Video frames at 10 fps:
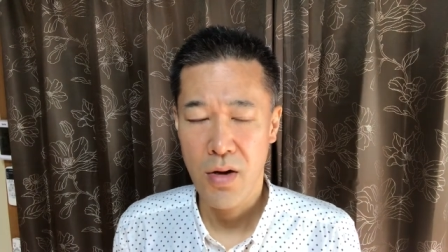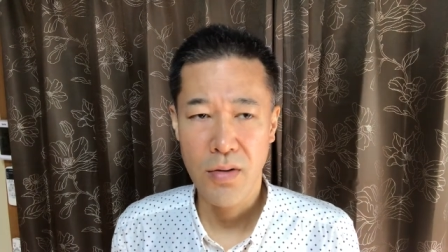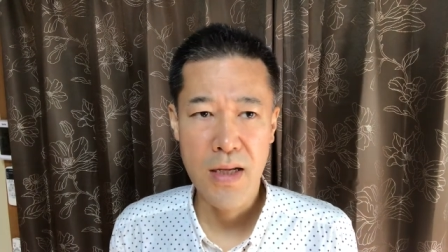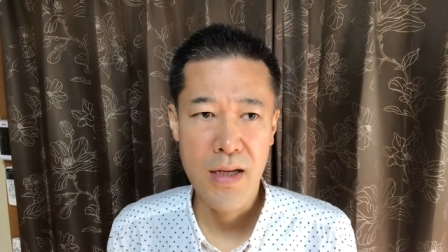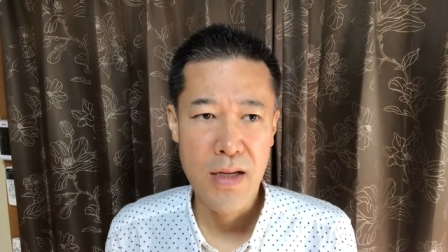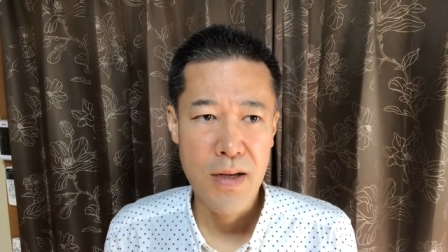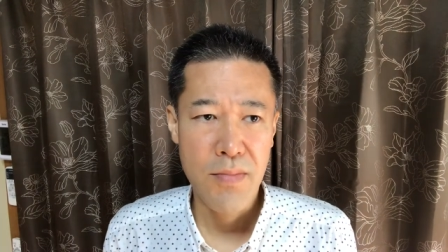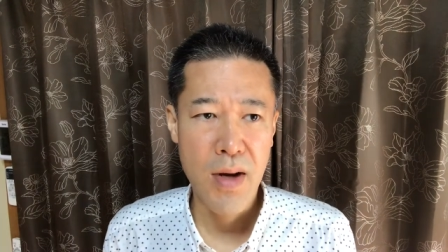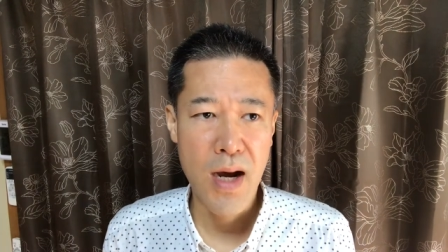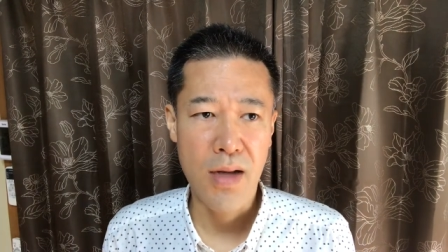ほんで
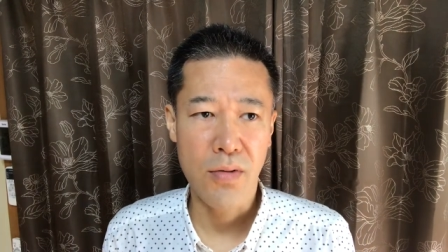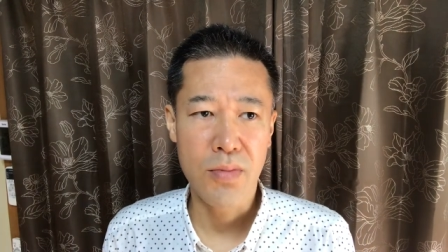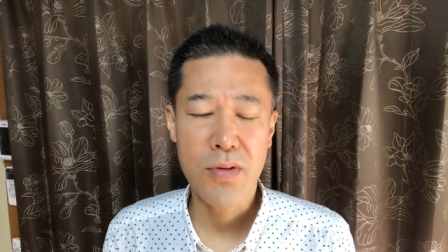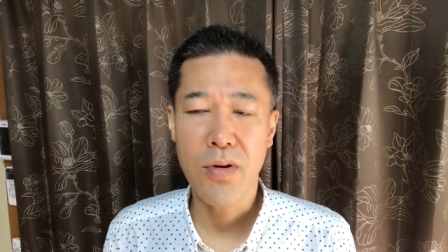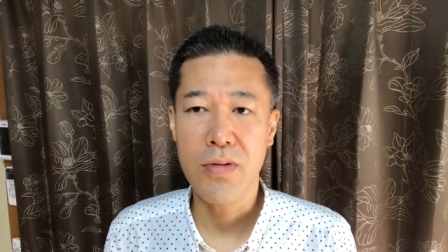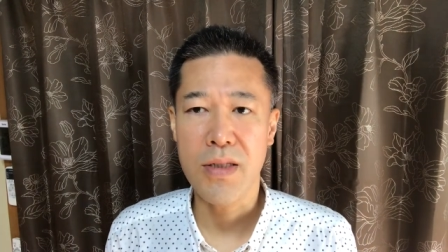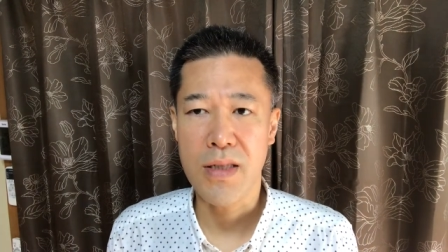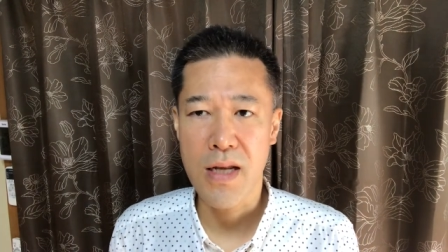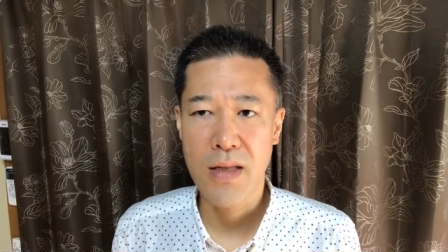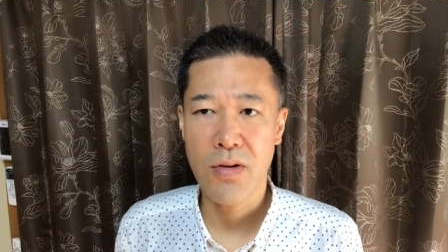ブックオフ行っ
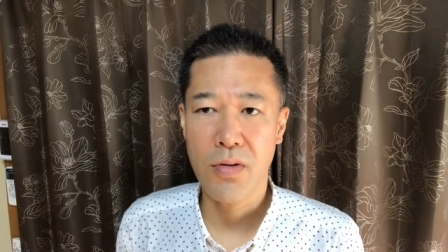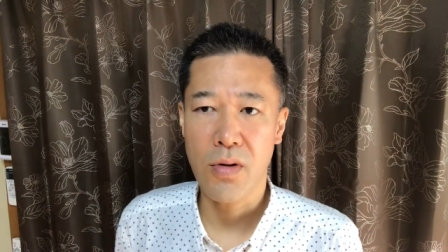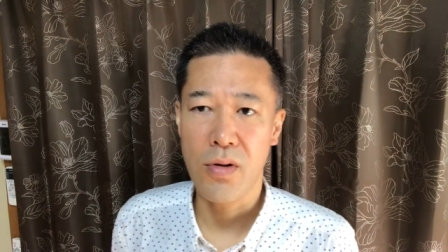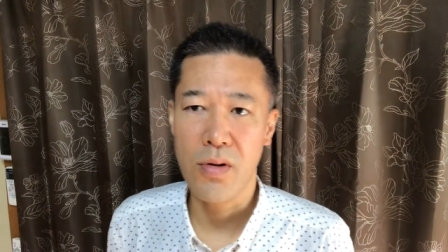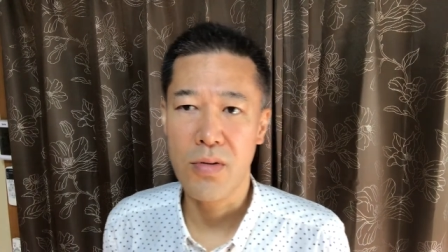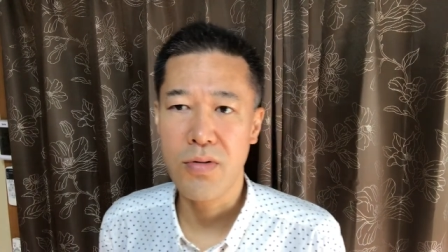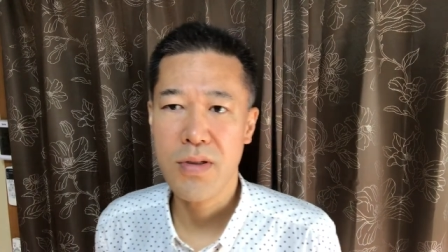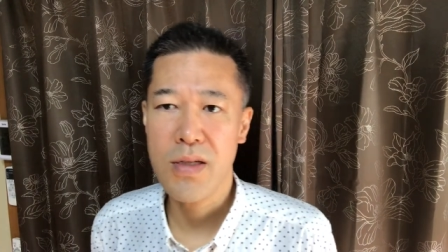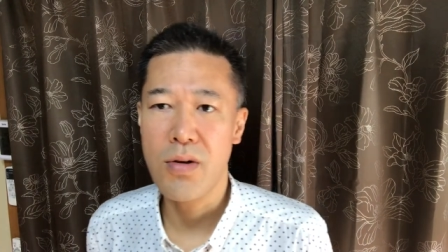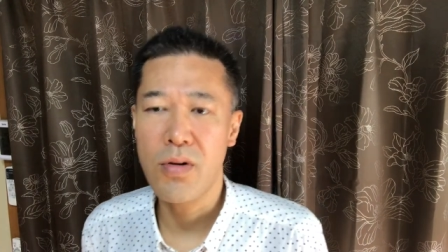てね、ちょっと
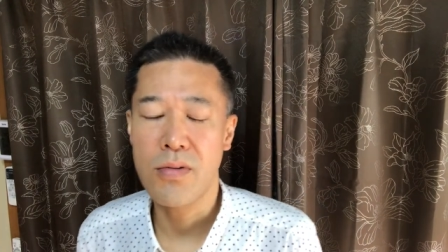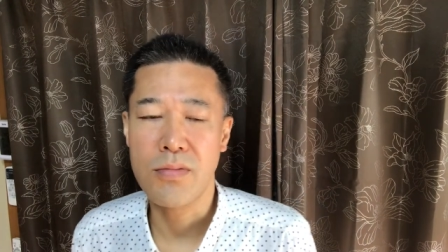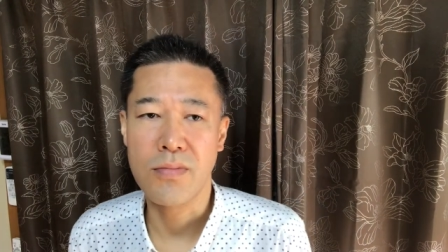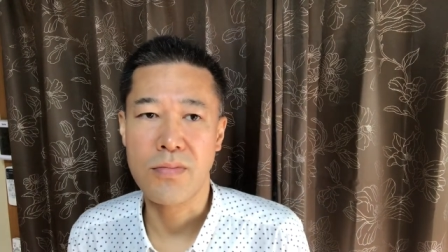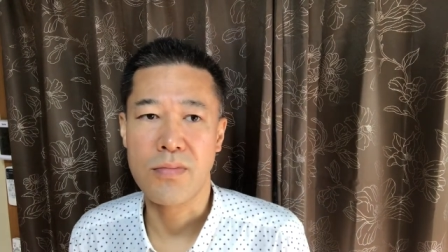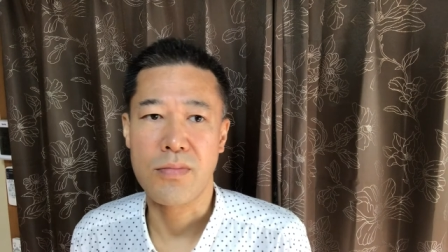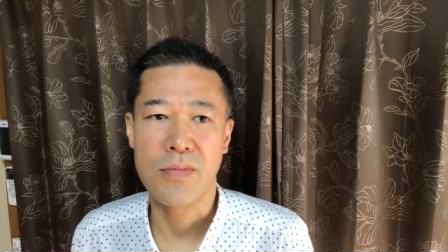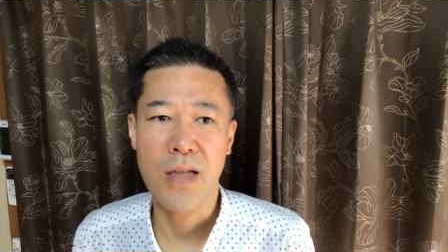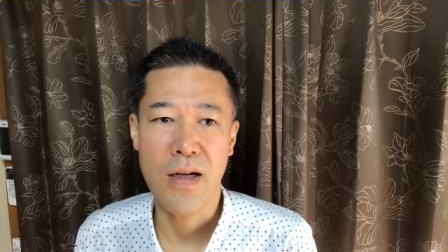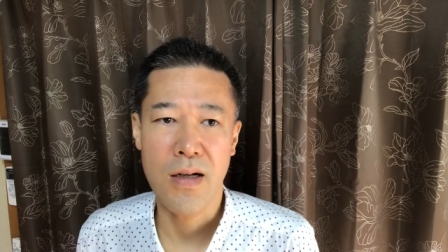ウイスキーの本
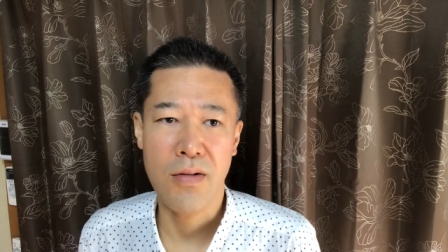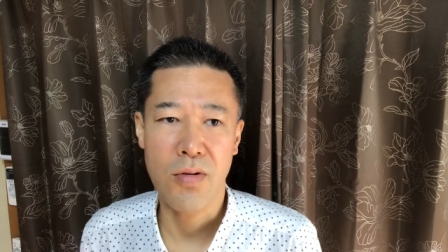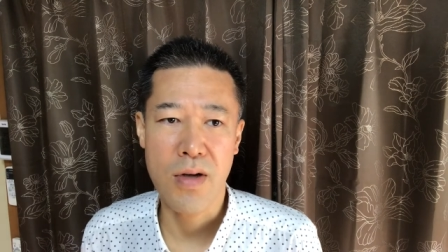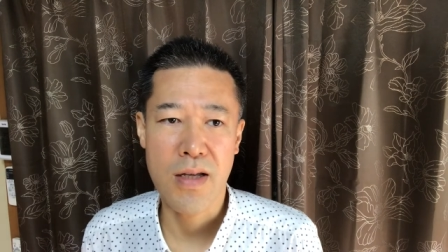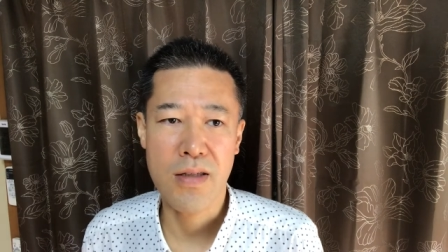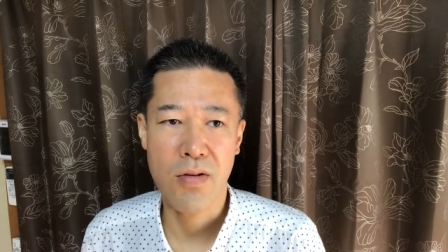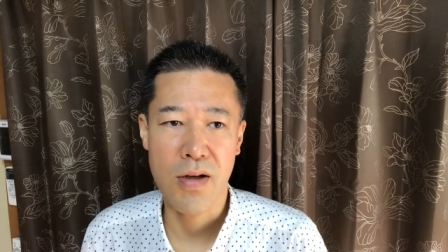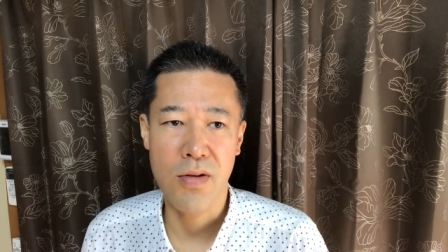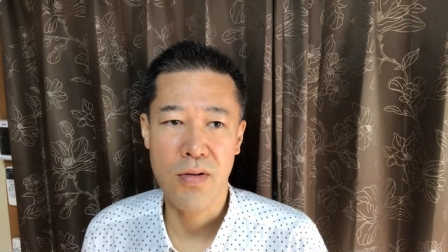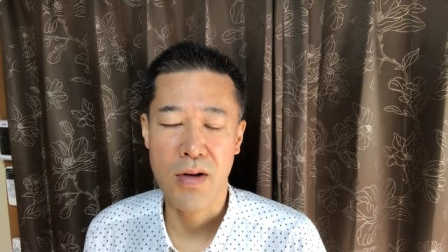なんかこう歴史と
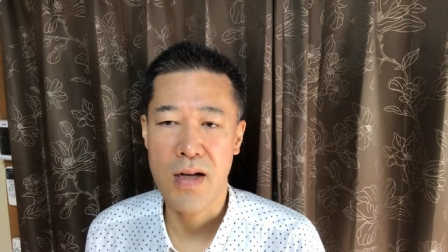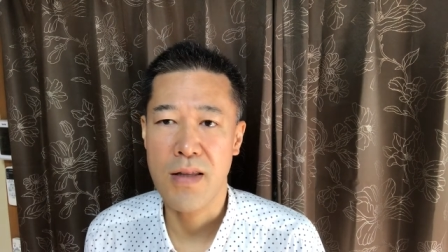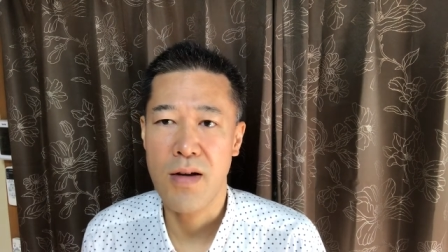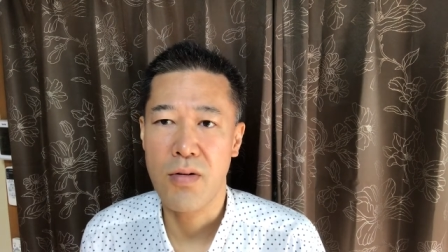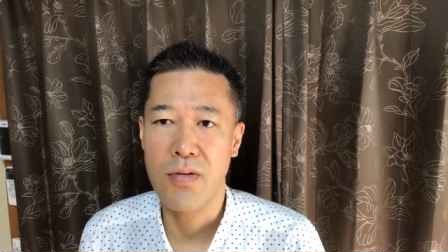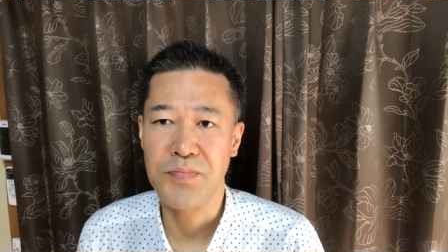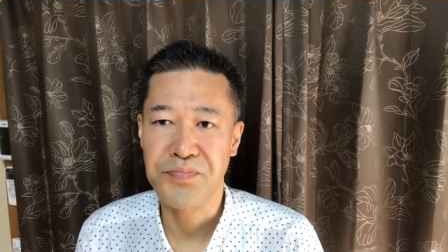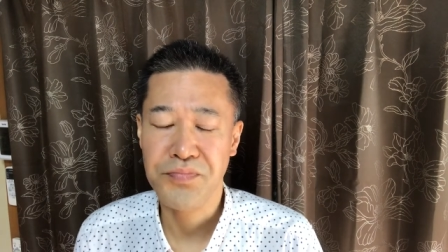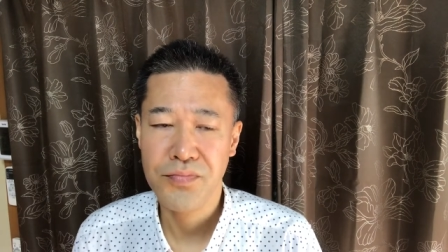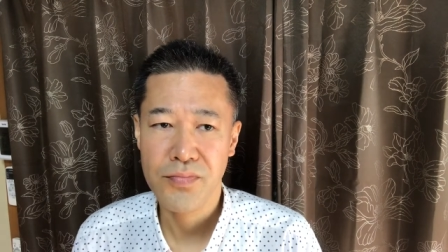かいろいろ書いてある本
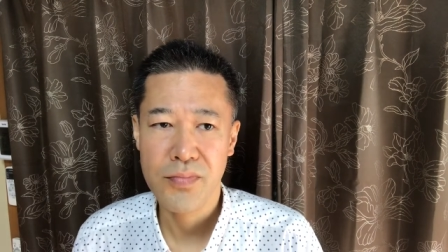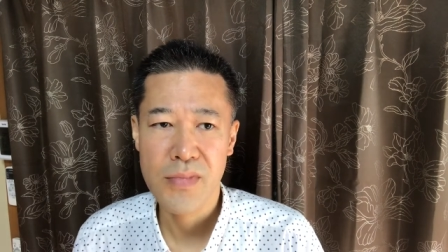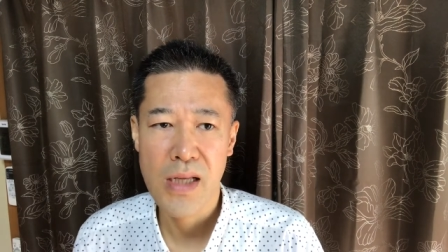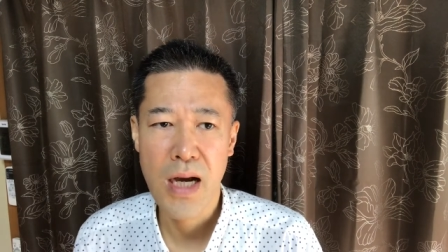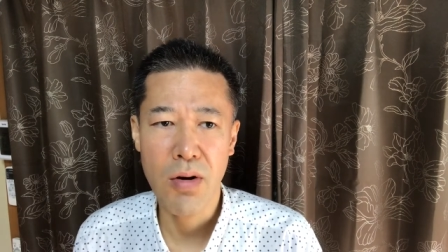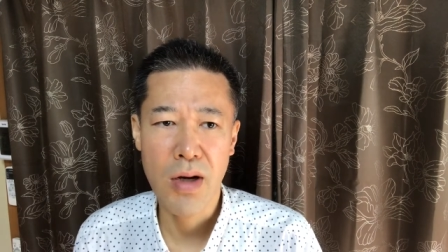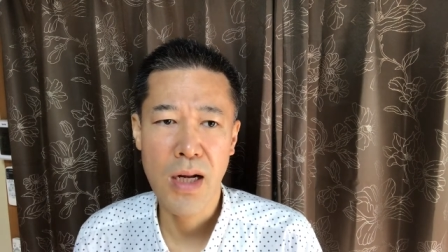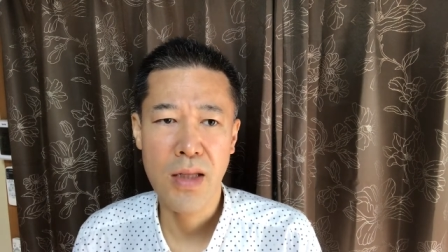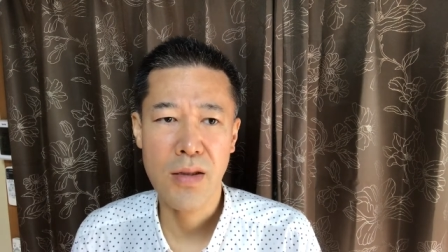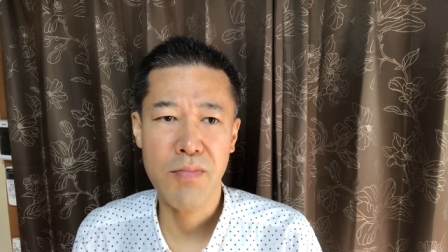買おうか
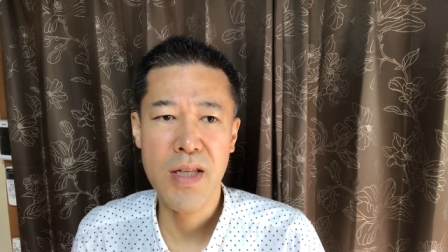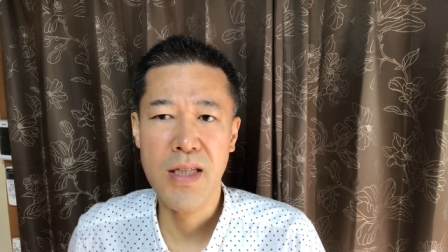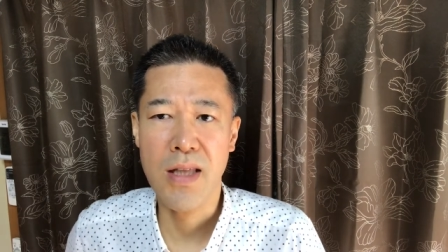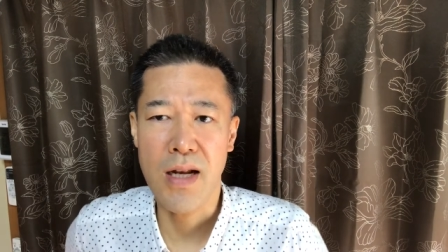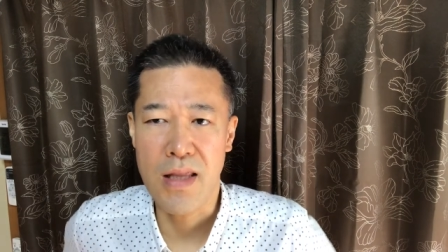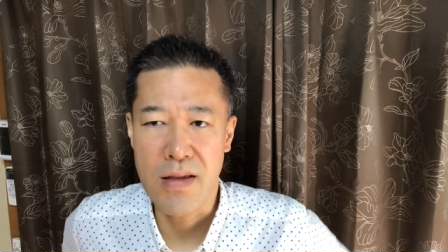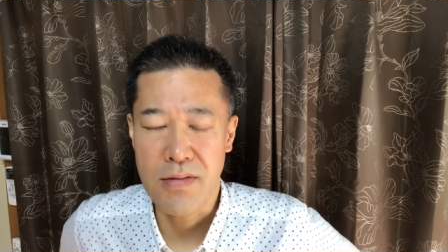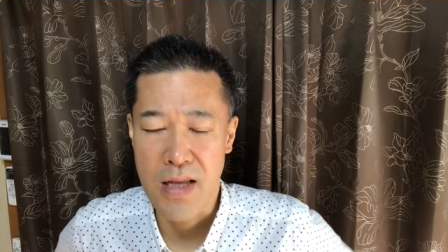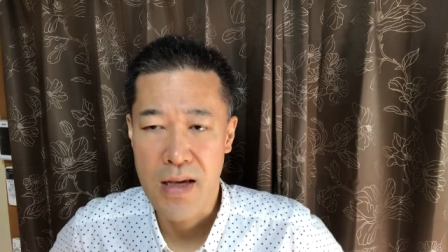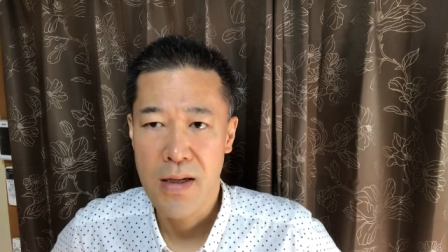なって見に行ったらで
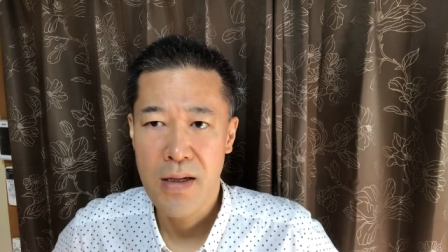すね、